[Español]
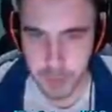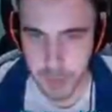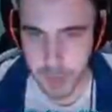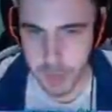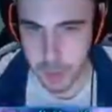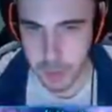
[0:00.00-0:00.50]
de
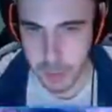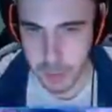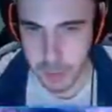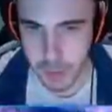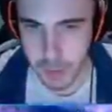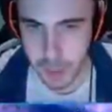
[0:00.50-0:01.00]
Franco, ¿qué te
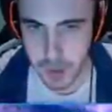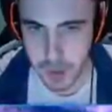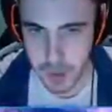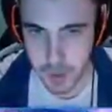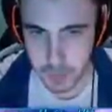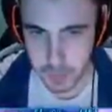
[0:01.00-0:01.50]
¿Un nipper?
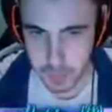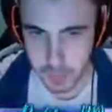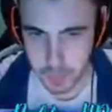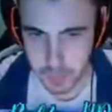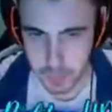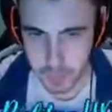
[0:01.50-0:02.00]

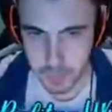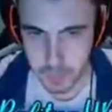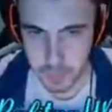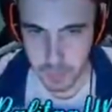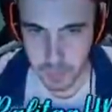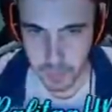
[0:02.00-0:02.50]

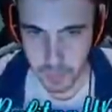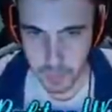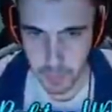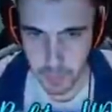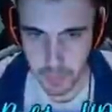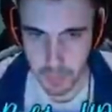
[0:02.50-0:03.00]
Y
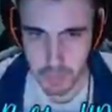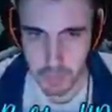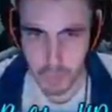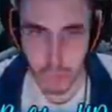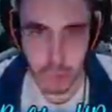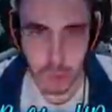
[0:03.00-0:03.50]
dura.
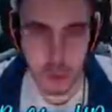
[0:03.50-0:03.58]
Toma.